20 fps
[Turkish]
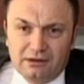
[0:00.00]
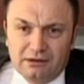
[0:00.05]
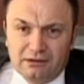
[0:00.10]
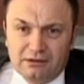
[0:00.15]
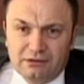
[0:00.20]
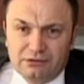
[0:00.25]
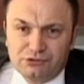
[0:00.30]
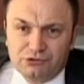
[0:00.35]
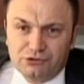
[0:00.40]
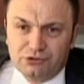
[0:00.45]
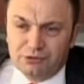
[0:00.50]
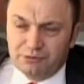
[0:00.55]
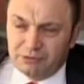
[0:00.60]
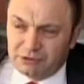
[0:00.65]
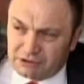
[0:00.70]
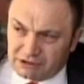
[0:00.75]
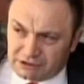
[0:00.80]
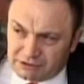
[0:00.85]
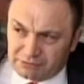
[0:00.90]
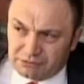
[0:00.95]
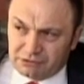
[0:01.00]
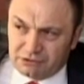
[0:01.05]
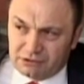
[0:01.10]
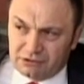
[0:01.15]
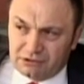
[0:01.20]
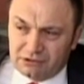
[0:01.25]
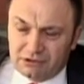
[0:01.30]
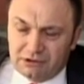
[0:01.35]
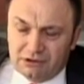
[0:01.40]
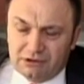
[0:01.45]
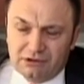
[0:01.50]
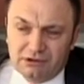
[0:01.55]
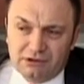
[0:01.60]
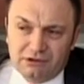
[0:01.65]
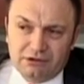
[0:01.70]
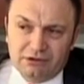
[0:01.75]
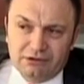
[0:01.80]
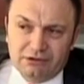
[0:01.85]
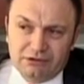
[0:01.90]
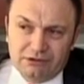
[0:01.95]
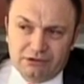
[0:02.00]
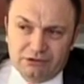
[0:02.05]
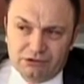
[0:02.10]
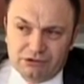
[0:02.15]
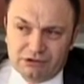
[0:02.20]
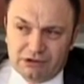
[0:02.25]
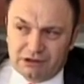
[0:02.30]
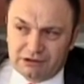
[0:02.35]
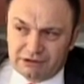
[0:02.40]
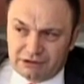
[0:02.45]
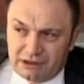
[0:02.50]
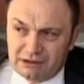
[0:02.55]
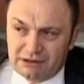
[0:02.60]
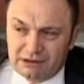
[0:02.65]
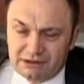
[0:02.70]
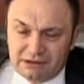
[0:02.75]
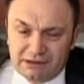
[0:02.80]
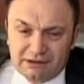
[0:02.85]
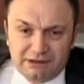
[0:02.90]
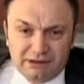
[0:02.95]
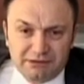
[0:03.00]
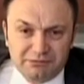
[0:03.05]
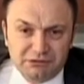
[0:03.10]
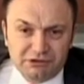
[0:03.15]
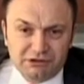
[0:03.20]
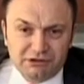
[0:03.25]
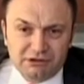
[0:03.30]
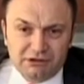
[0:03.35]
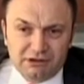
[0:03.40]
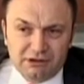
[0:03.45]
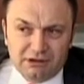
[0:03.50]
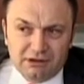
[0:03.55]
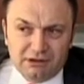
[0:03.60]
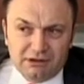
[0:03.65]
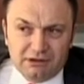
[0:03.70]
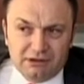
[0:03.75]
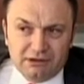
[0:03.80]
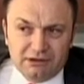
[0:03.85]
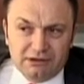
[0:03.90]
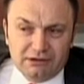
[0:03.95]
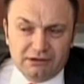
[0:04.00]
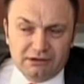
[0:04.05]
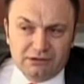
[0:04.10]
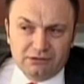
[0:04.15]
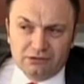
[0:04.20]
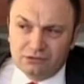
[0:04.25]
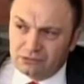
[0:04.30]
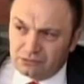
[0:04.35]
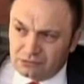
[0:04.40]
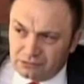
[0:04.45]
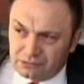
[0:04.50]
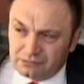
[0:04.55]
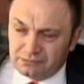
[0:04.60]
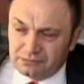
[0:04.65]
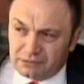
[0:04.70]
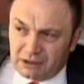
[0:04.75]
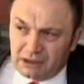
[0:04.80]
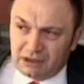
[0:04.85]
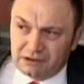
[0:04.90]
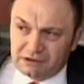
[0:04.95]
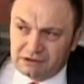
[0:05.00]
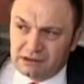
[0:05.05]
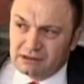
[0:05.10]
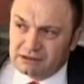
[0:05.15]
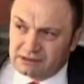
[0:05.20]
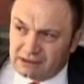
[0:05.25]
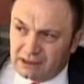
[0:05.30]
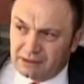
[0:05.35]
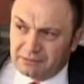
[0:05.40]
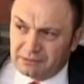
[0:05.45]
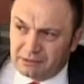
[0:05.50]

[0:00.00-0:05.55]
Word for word: Ee, çünkü bir kısmı e, özel şahsa satılmış. Ee, bakacağız ne